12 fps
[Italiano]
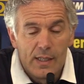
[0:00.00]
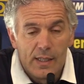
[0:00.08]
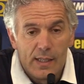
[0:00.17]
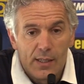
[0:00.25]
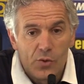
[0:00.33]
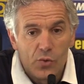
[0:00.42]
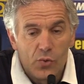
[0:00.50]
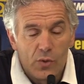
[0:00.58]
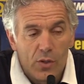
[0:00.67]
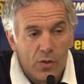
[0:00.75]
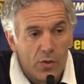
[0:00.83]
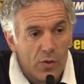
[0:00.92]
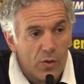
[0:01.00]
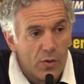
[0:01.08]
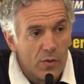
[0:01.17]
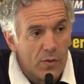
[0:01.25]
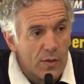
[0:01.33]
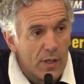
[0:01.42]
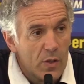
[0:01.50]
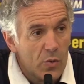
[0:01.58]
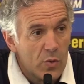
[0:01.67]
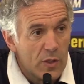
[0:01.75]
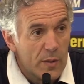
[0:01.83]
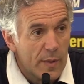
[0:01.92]
eh, chiudono nelle
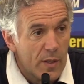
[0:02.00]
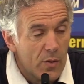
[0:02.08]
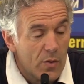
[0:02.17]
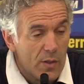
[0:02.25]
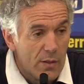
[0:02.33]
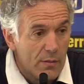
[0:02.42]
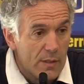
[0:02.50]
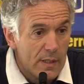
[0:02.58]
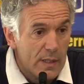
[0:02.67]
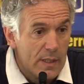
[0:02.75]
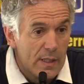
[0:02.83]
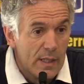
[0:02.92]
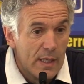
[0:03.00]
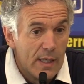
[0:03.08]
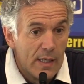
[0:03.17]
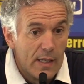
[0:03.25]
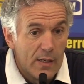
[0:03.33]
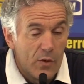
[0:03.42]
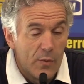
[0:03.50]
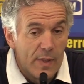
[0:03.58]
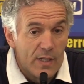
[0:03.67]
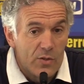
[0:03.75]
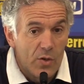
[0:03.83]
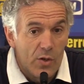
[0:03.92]
ultime ore, quindi come
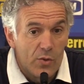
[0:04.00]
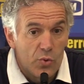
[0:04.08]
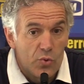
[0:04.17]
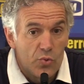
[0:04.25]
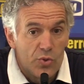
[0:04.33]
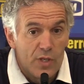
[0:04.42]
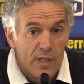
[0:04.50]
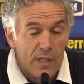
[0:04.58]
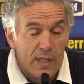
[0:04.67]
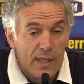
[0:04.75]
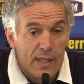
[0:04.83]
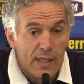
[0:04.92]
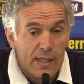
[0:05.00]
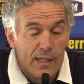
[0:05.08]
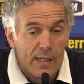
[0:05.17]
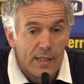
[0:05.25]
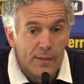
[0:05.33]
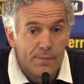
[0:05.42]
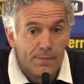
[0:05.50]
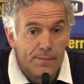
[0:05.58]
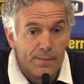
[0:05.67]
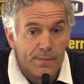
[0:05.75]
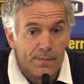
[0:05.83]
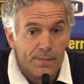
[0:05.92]
al solito succede che mh,
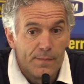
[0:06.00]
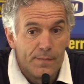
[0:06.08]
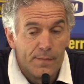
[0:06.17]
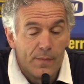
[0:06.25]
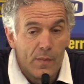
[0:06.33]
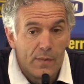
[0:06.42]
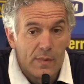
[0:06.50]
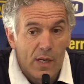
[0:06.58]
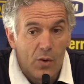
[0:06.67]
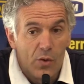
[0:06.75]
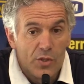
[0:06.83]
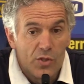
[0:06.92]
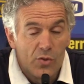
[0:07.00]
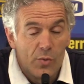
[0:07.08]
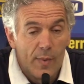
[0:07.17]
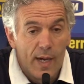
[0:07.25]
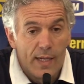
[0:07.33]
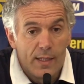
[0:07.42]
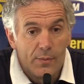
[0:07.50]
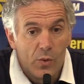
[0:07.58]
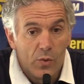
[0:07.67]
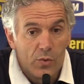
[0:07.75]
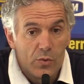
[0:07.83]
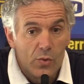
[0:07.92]
mm, tra oggi e domani
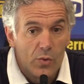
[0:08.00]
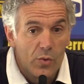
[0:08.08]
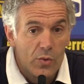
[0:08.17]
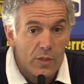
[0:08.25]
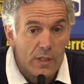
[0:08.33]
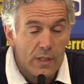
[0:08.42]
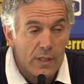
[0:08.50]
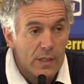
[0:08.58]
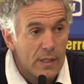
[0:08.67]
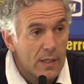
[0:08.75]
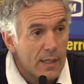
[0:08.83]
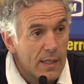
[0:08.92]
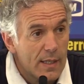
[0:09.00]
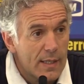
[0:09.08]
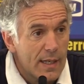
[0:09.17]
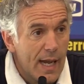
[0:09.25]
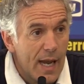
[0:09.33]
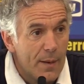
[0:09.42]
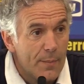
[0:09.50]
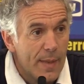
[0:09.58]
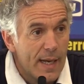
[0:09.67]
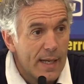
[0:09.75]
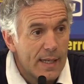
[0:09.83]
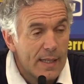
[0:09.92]
molto si
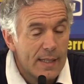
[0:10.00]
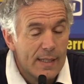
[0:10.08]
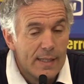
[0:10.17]
calma